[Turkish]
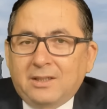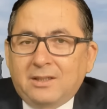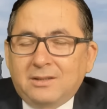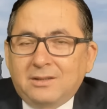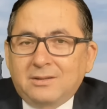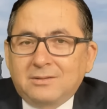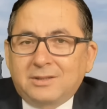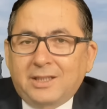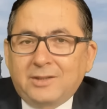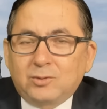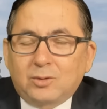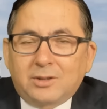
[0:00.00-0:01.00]
e,
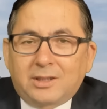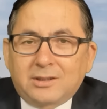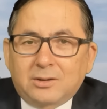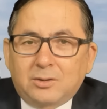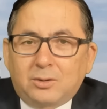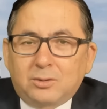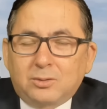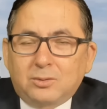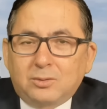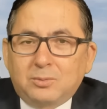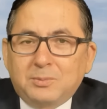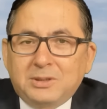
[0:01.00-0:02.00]
televizyonlarda
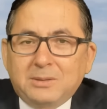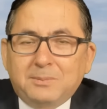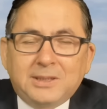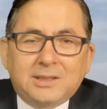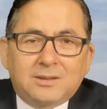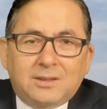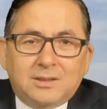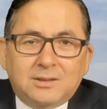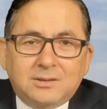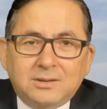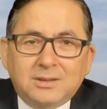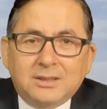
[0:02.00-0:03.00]
gördüğünüz, miting
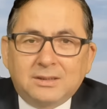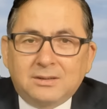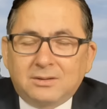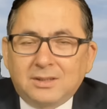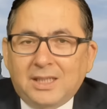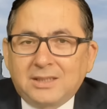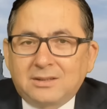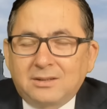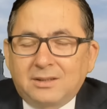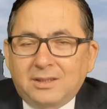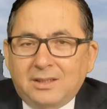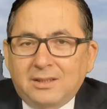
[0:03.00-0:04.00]
meydanlarında dinlediğiniz
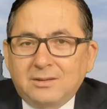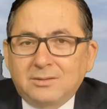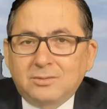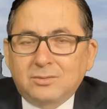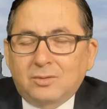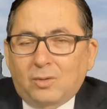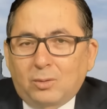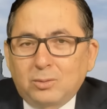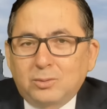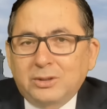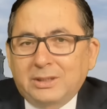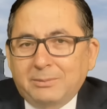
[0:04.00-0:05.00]
siyasilere
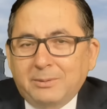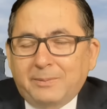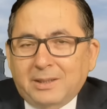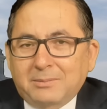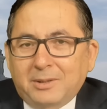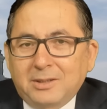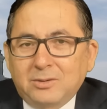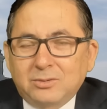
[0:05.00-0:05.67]
olduğu gibi bakmayın.